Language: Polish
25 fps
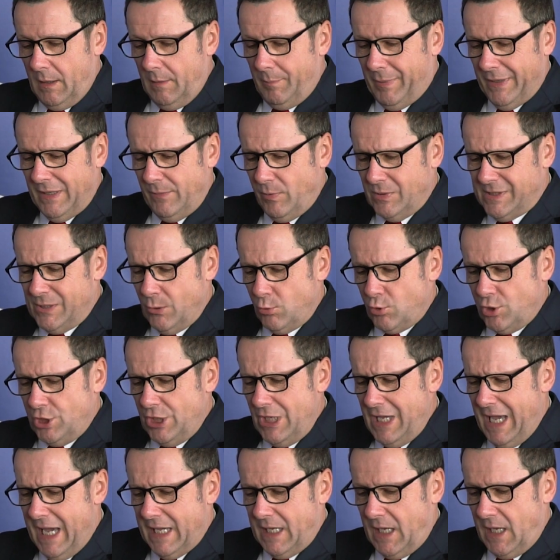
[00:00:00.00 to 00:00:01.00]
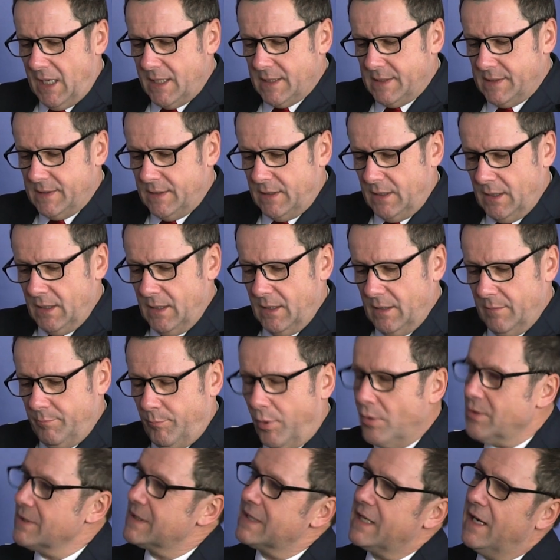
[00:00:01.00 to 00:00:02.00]
Pani profesor, czyja jest
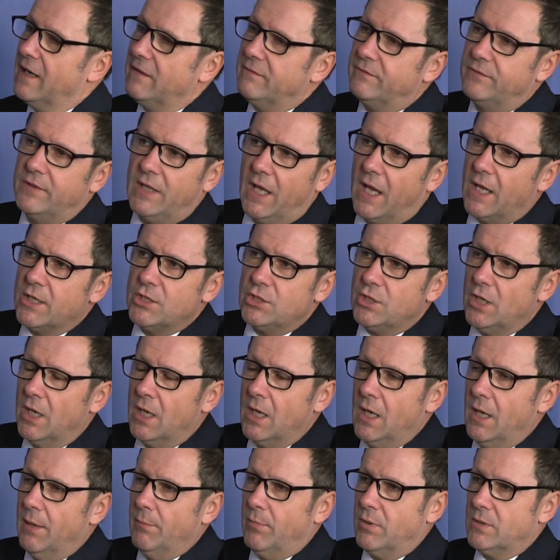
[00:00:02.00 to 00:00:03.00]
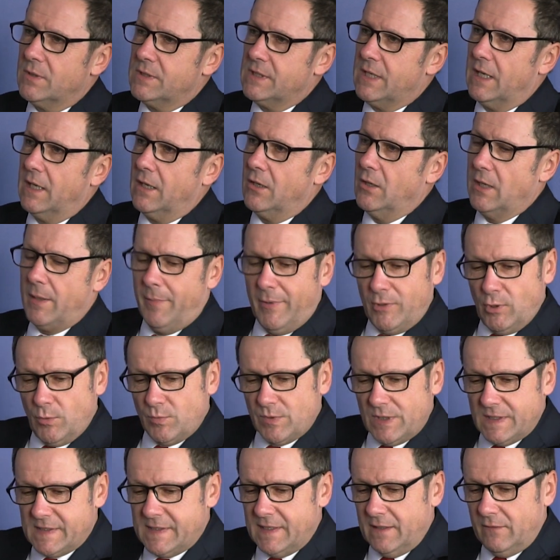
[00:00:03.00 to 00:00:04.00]
polska wieś? Polskiego. Ja panią
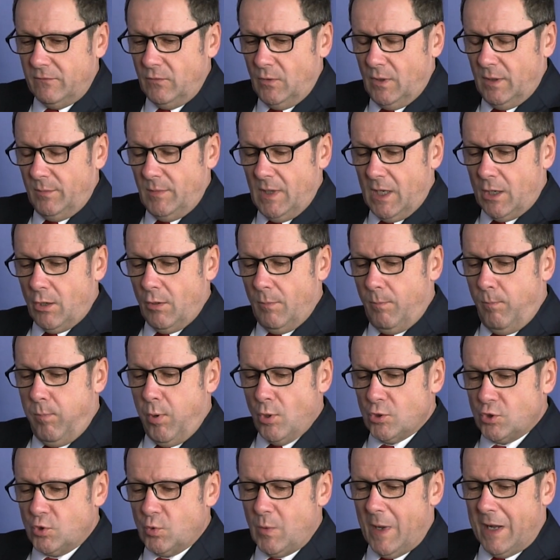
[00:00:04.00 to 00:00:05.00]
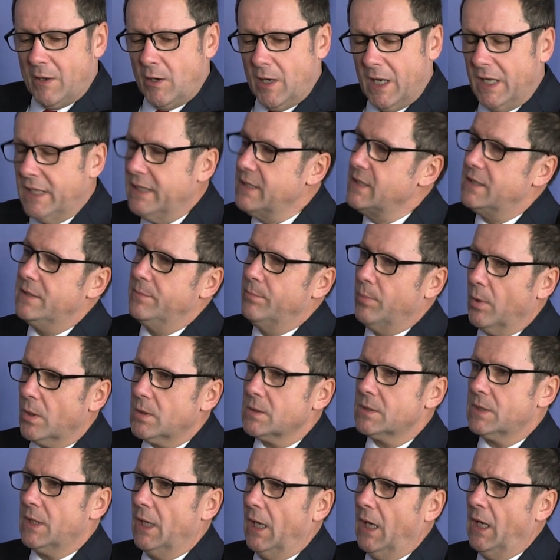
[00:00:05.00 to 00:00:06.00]
przedstawiłem jako posła koalicji
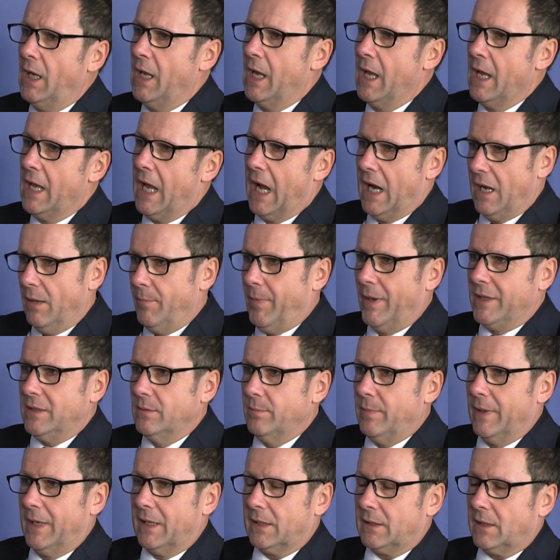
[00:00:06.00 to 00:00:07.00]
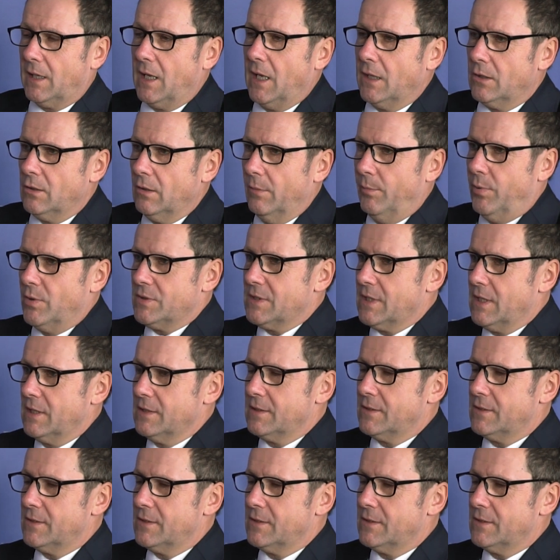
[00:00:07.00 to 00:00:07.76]
polskiej, ale pani partia to Polskie